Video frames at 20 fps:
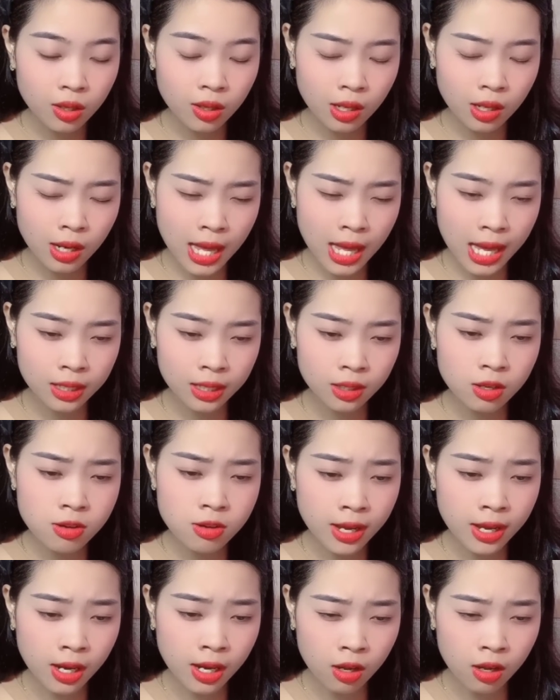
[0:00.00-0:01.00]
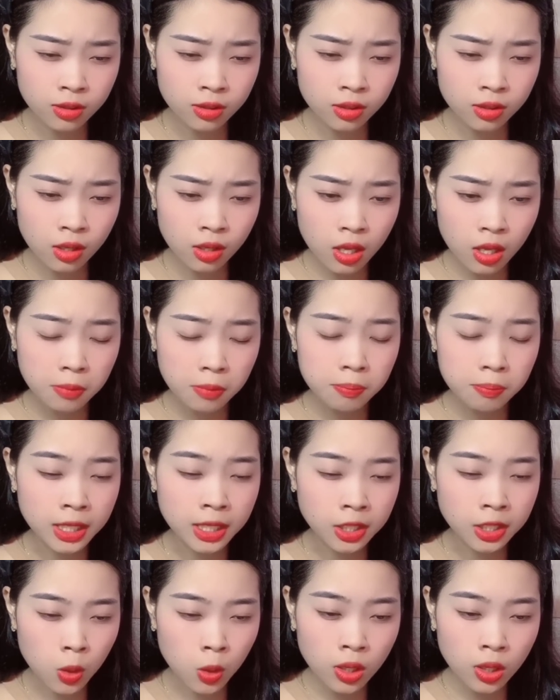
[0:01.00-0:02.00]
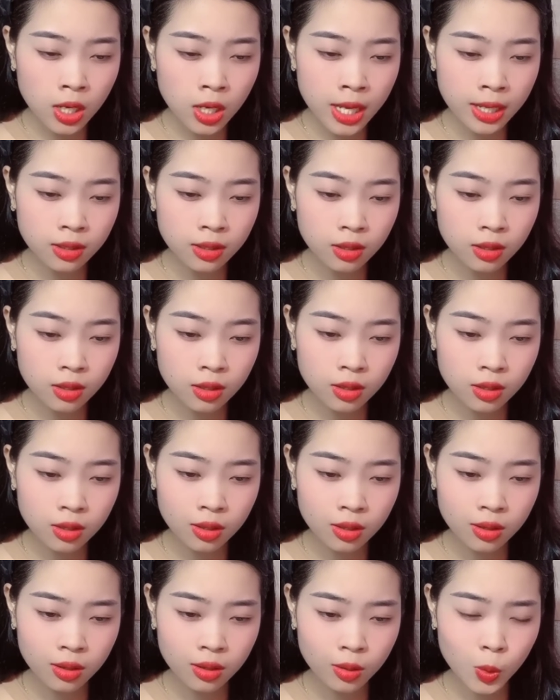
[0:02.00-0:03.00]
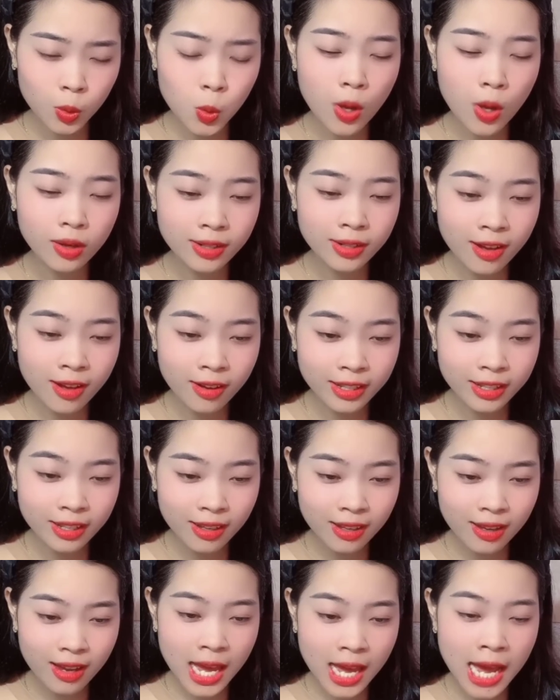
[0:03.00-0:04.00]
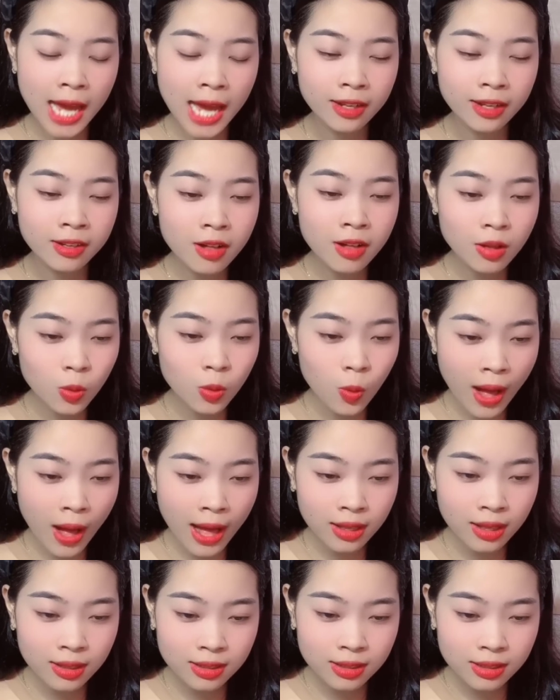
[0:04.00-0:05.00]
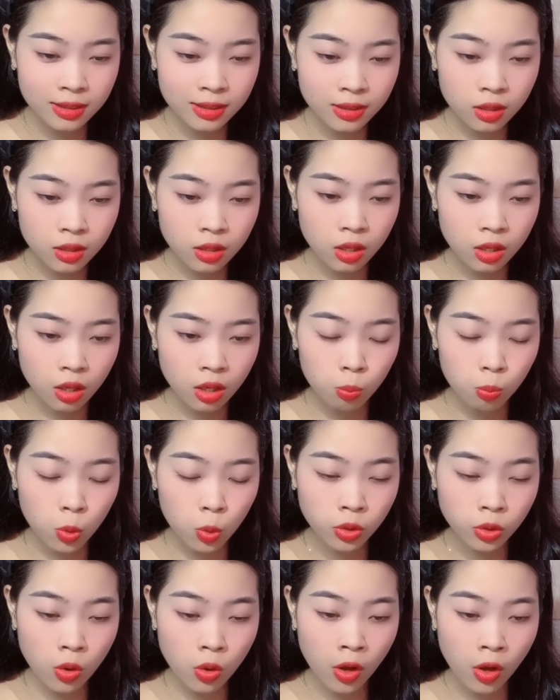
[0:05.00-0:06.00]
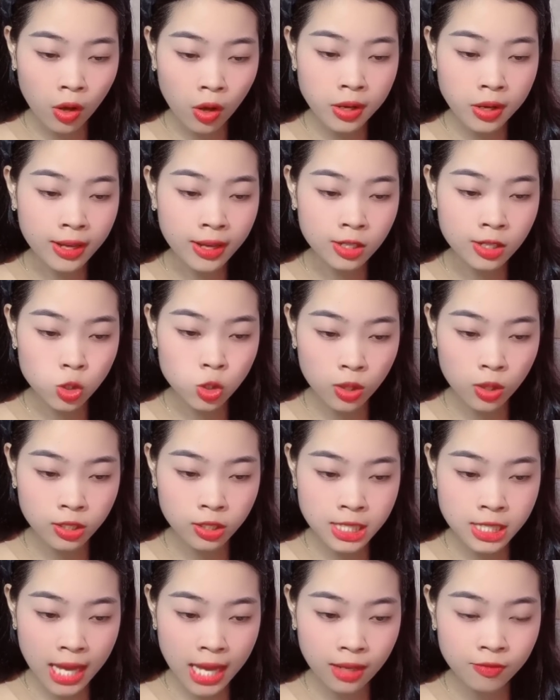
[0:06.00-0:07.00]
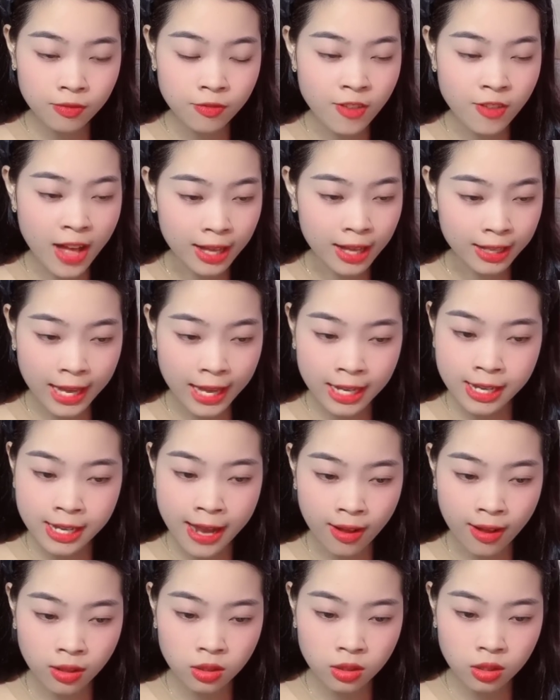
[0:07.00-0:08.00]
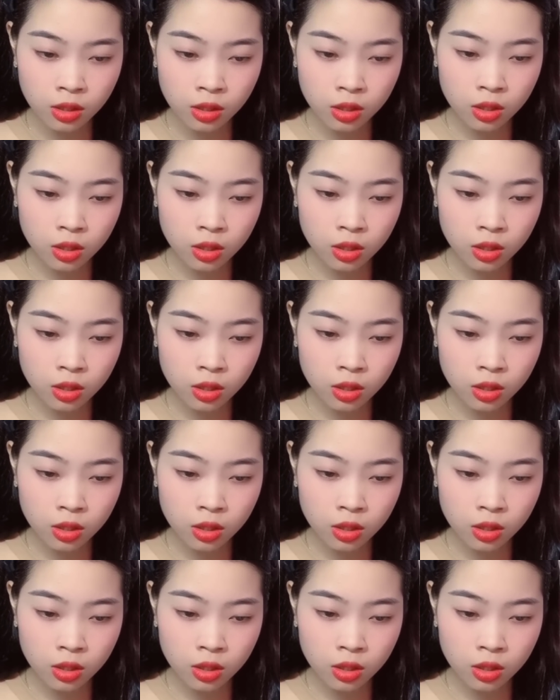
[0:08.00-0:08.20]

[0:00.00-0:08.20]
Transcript: Làn cười lớn, bật thốt lên. Cuộc đời hài hước quá. Một câu nói đầy chua chát và cay đắng.